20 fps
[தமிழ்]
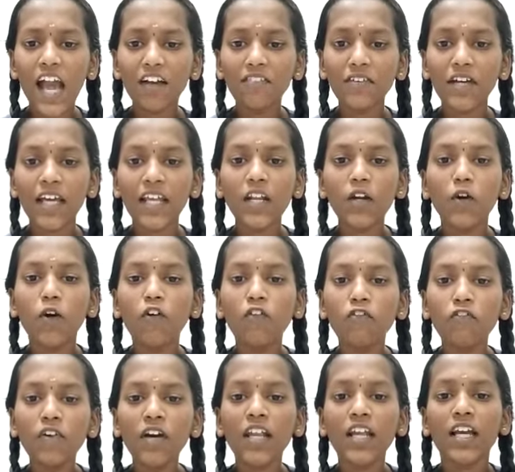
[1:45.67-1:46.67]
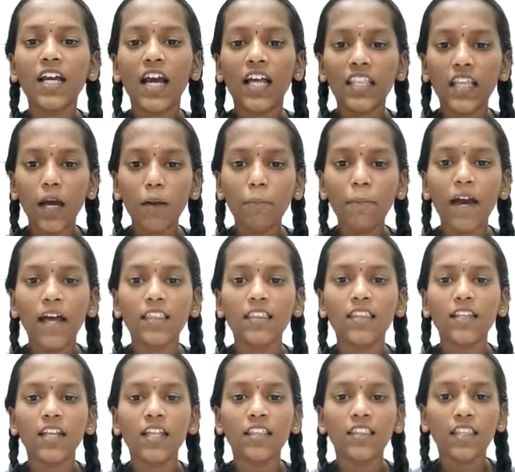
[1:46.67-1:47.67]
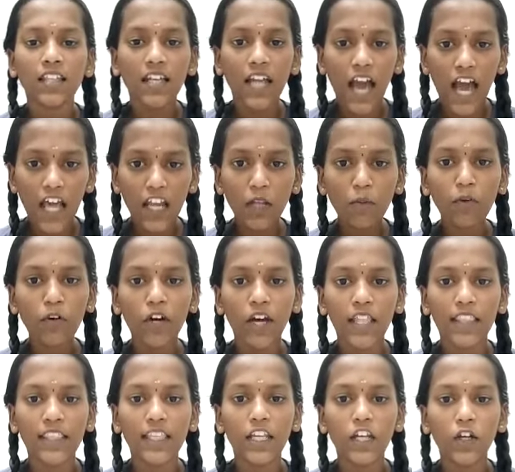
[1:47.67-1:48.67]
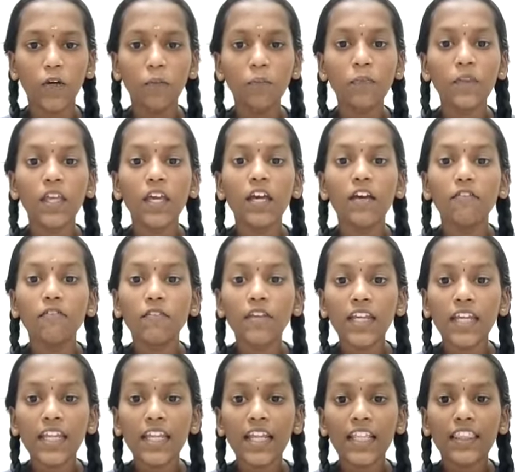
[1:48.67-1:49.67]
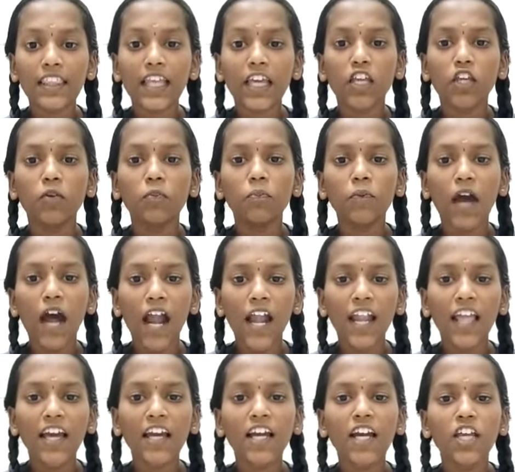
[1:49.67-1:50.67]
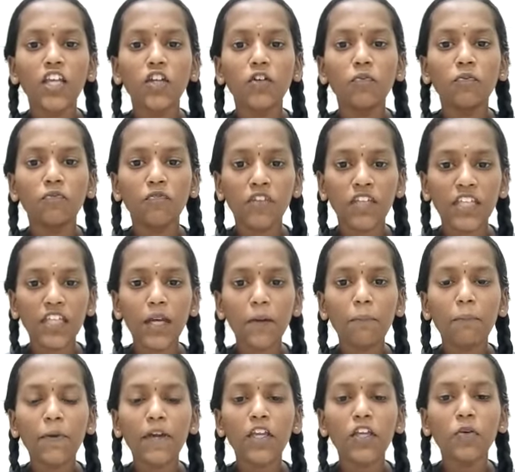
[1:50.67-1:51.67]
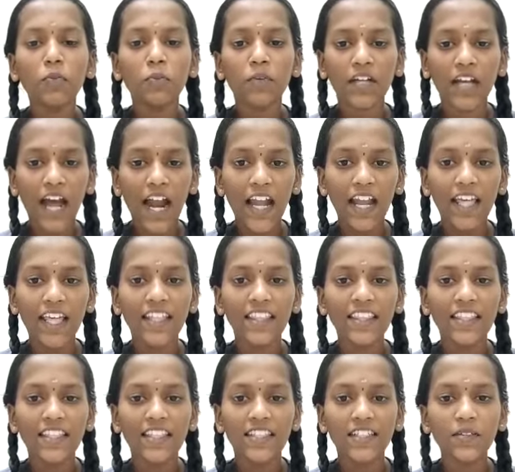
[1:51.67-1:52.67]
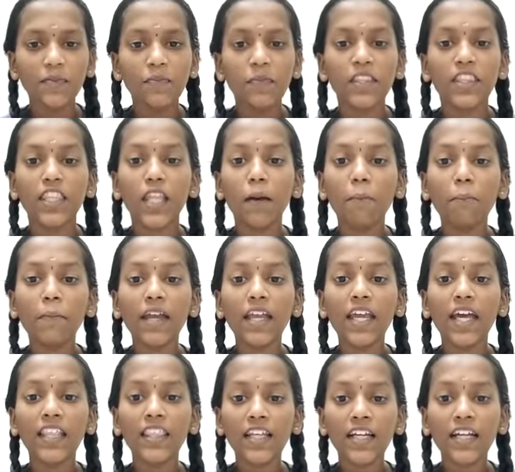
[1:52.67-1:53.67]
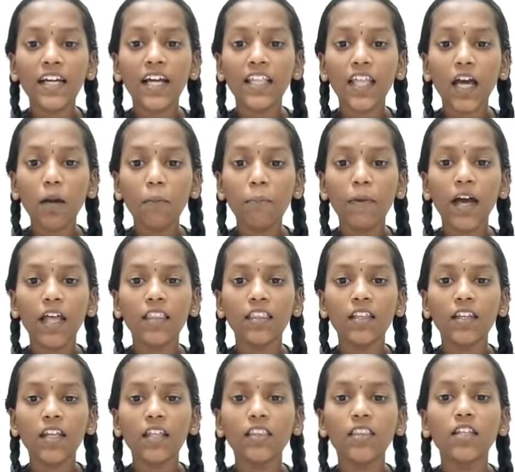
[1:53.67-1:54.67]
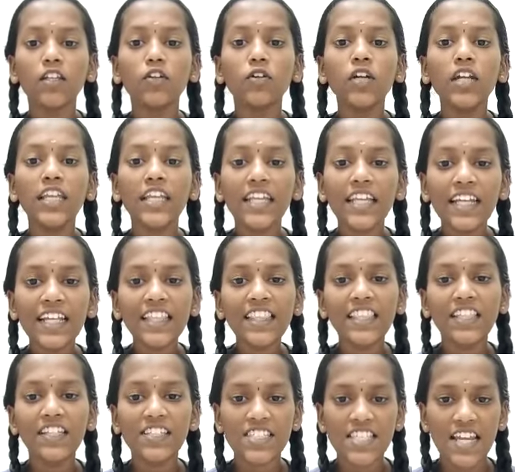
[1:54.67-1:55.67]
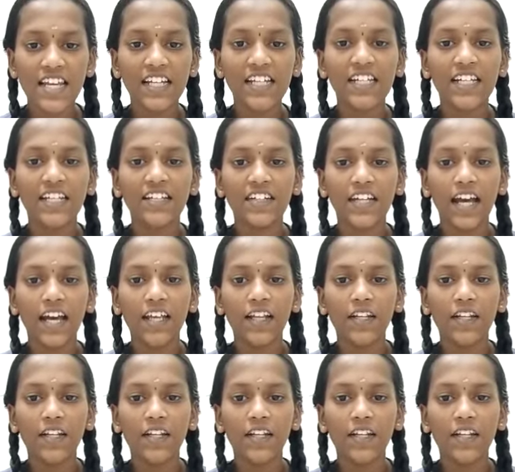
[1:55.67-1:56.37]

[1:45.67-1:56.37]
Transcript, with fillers: அவர் ஒவ்வொரு கதாபாத்திரத்தின் அறிமுகத்திலும் வீரத்தையும் அழகையும் வியப்பையும் கலந்து நம்மை அந்த கதாபாத்திரத்தினுள் இழுத்து செல்லுகிறார்